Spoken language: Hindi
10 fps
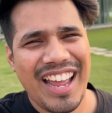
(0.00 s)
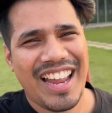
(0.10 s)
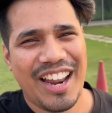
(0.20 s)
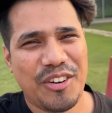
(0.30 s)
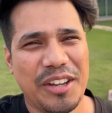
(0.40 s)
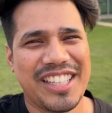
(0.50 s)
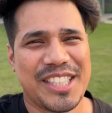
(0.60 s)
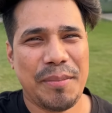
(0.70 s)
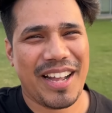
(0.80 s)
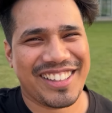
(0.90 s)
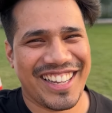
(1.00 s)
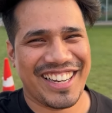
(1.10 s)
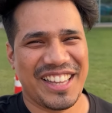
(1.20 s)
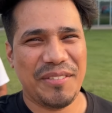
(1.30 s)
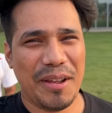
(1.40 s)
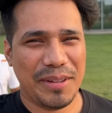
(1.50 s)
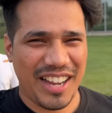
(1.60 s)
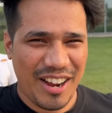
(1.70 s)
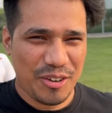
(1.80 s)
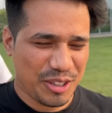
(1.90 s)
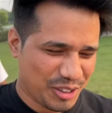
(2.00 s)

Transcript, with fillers: है यार कोई किससे बात कर रहा था मैं अभी यहाँ कोई